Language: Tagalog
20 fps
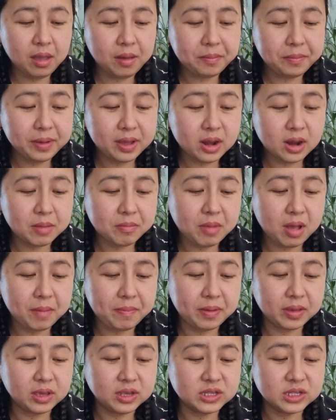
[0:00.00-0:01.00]
Para
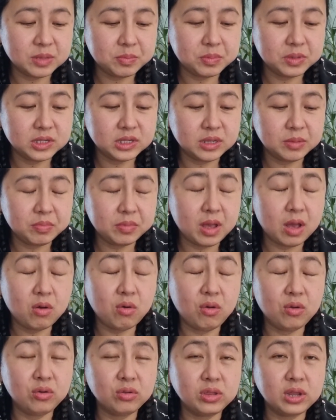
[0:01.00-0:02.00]
makapag-isip-isip ka
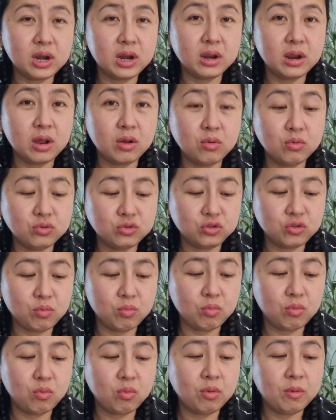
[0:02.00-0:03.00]
kung ano talagang gusto
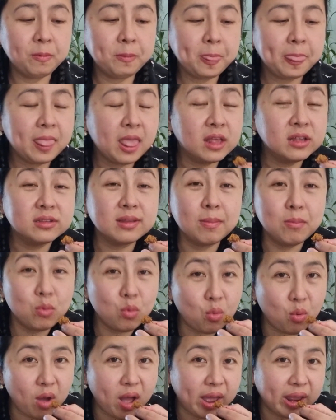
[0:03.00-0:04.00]
mo sa
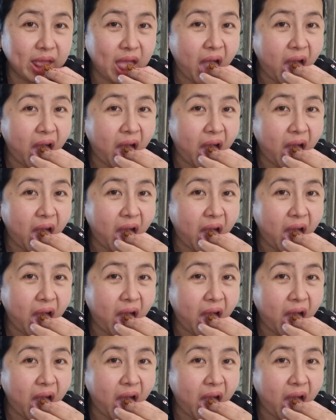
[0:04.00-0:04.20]
buhay.